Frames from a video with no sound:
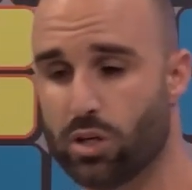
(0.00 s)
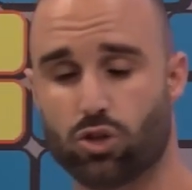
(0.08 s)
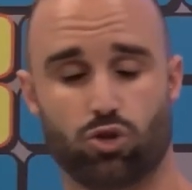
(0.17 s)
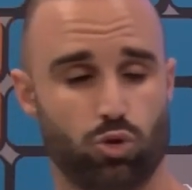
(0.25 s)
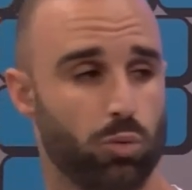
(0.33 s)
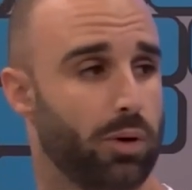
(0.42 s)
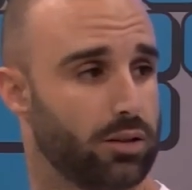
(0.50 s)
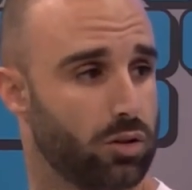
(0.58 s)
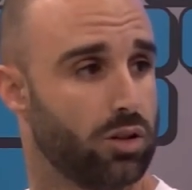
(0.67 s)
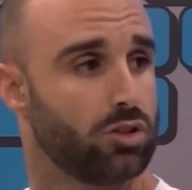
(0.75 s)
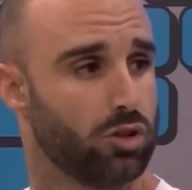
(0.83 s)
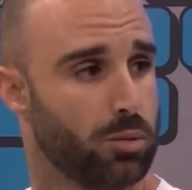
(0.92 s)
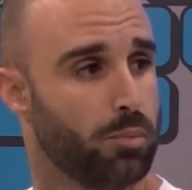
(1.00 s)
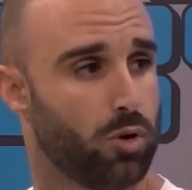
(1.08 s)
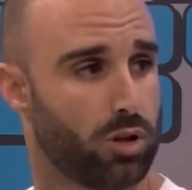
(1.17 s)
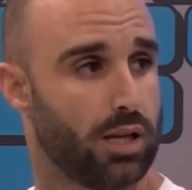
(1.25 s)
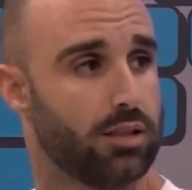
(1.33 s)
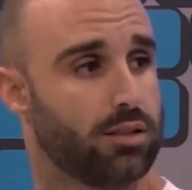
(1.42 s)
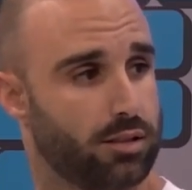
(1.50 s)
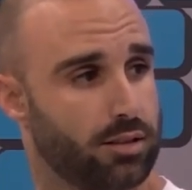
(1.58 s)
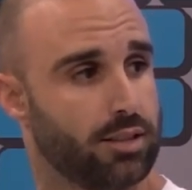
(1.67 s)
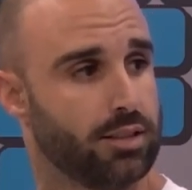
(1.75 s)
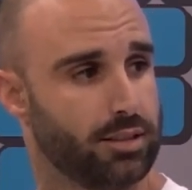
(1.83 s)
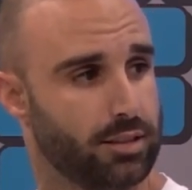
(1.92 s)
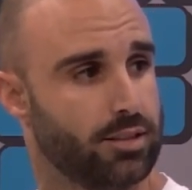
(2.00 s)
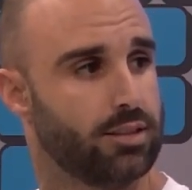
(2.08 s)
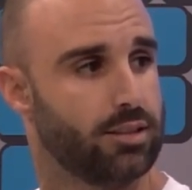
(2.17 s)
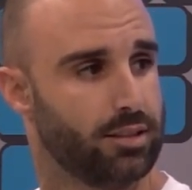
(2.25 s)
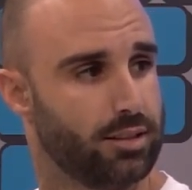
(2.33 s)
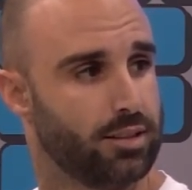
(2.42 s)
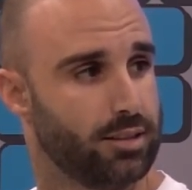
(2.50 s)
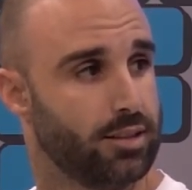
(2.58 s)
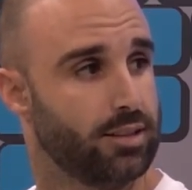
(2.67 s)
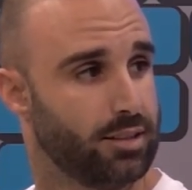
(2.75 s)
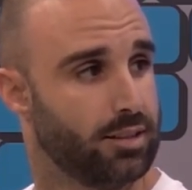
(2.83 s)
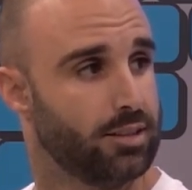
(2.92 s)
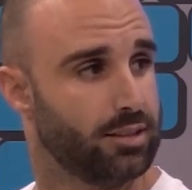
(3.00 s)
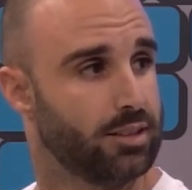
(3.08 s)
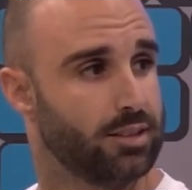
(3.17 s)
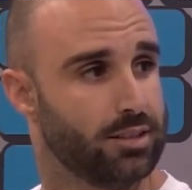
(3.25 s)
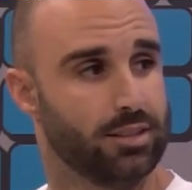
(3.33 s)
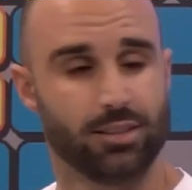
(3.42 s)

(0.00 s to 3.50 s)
suma, todo eso es importante. Pues nada, que lo disfruten y que